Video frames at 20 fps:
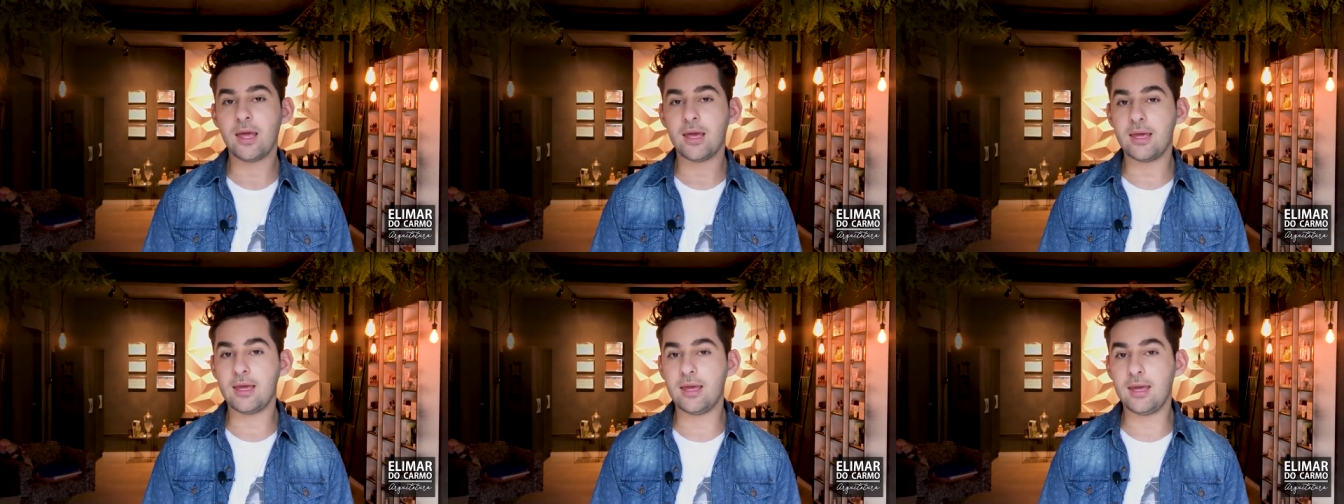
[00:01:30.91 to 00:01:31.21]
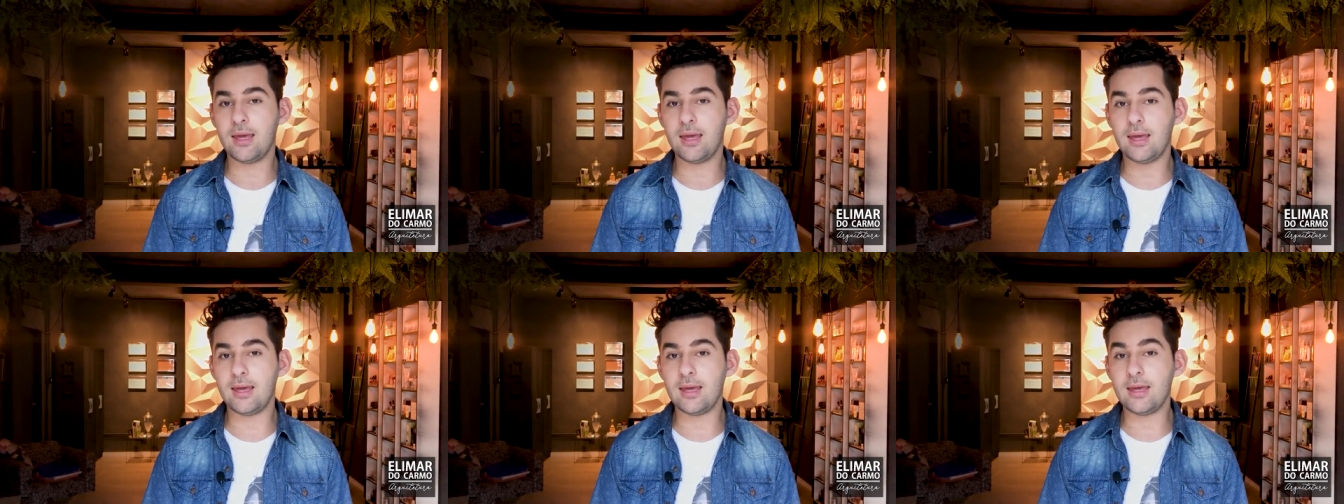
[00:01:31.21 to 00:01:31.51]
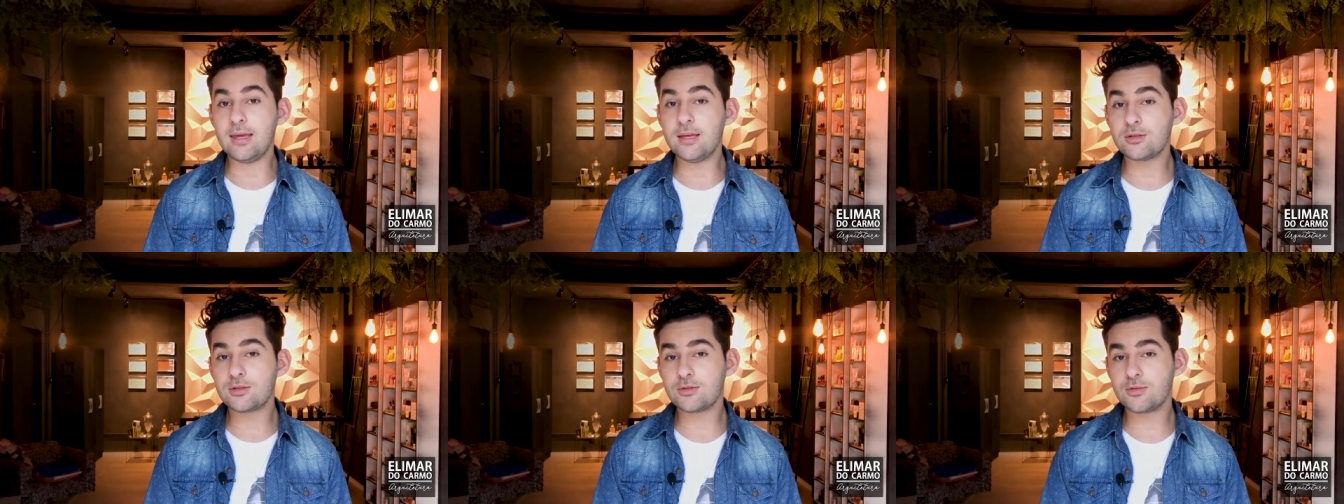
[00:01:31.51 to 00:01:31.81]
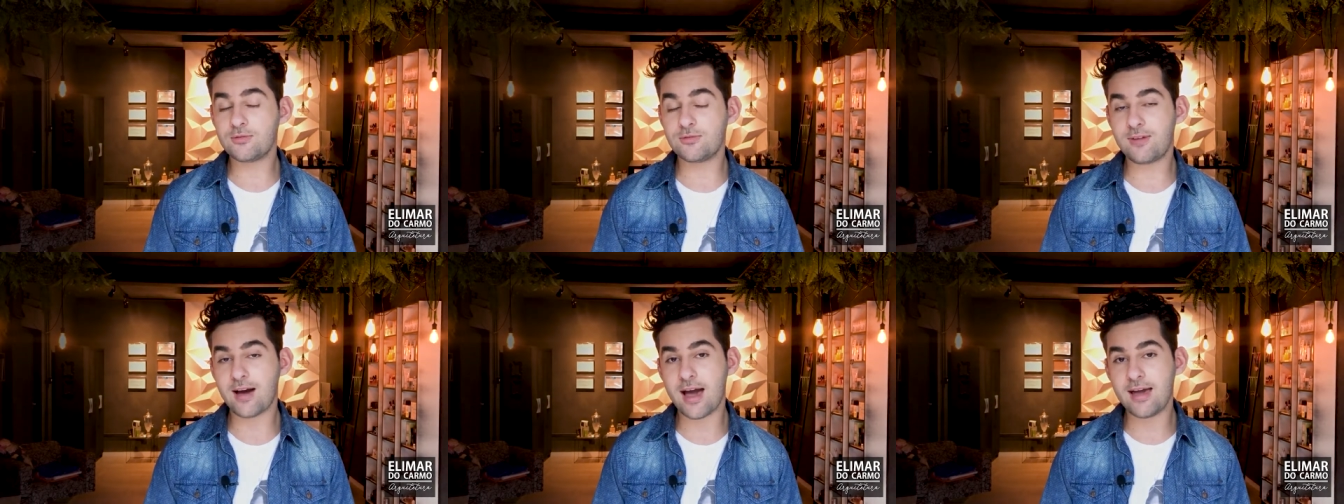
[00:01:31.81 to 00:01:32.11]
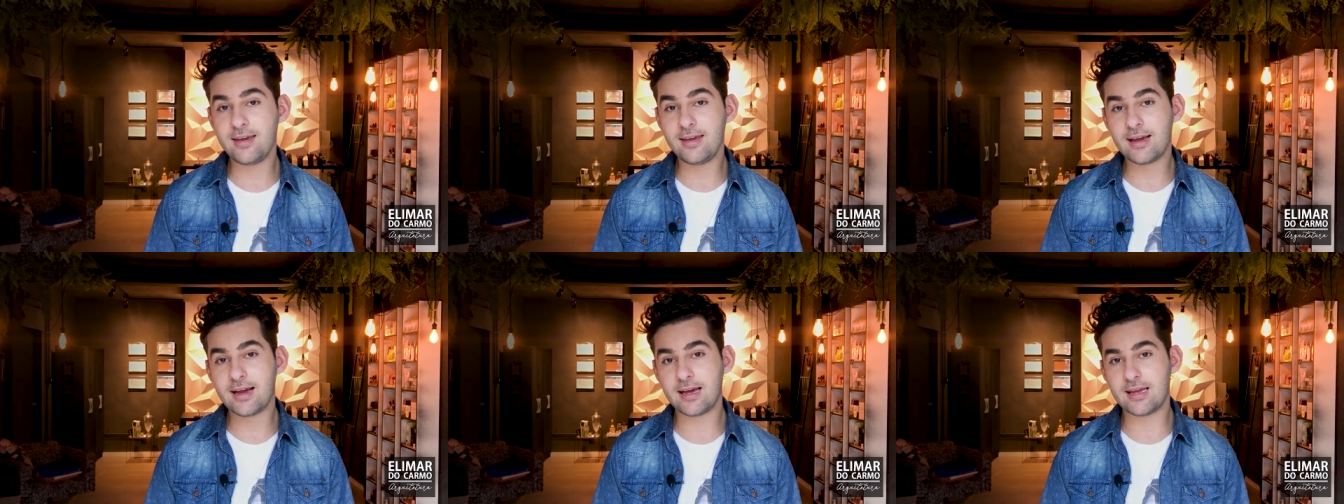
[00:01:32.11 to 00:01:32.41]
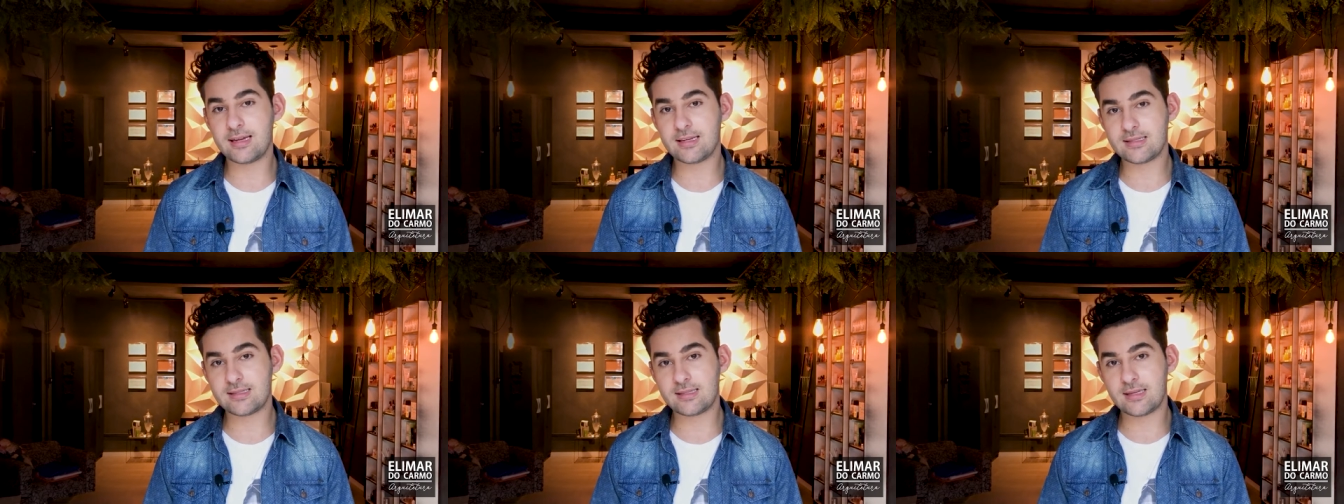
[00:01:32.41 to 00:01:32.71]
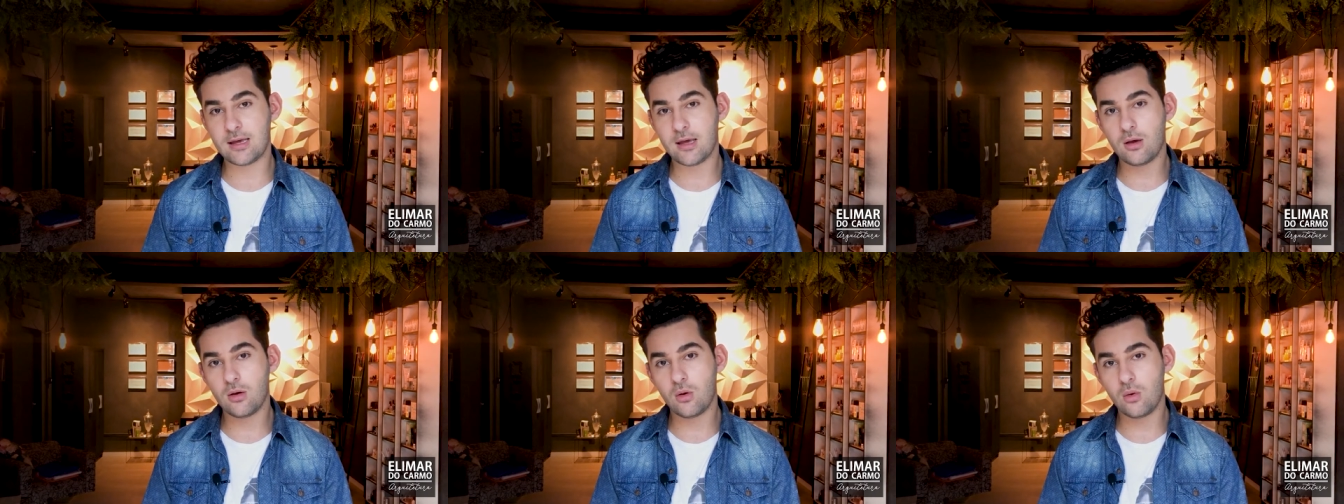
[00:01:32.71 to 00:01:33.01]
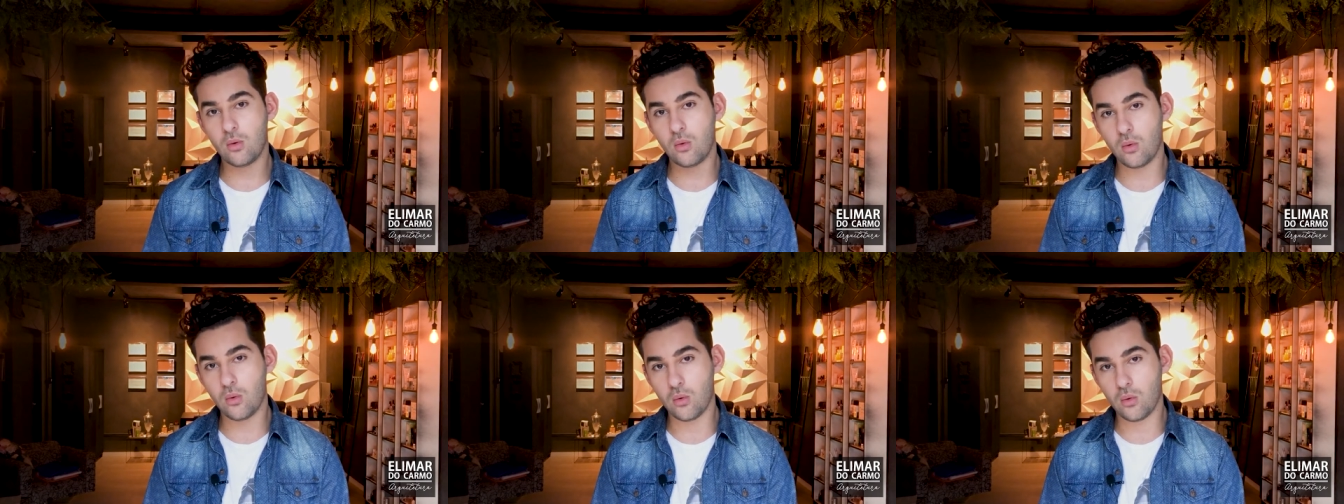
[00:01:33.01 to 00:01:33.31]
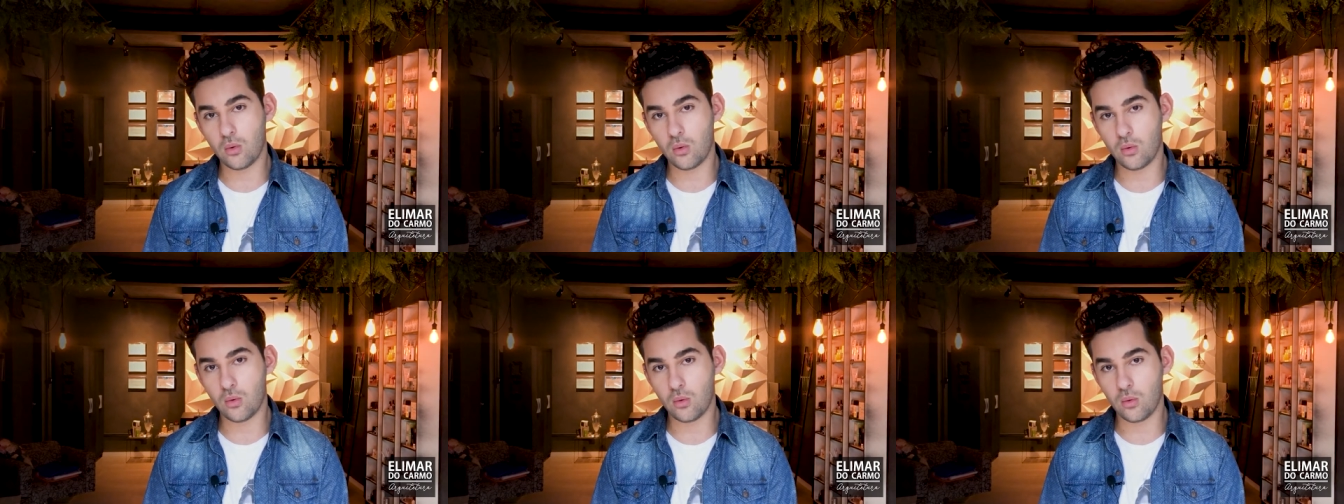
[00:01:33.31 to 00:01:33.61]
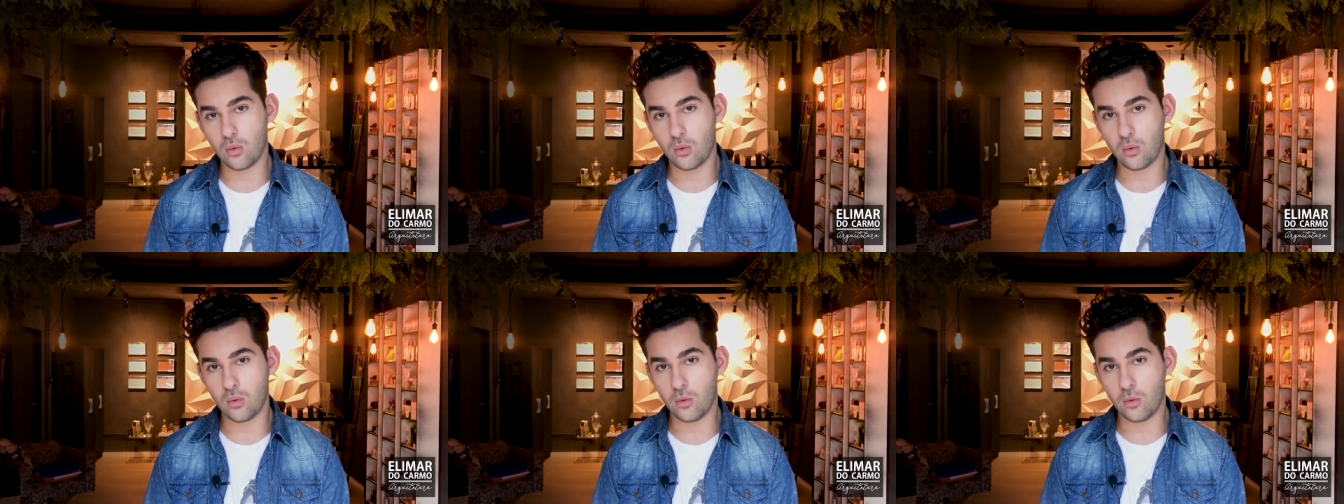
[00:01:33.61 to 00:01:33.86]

E isso vai encarecer o,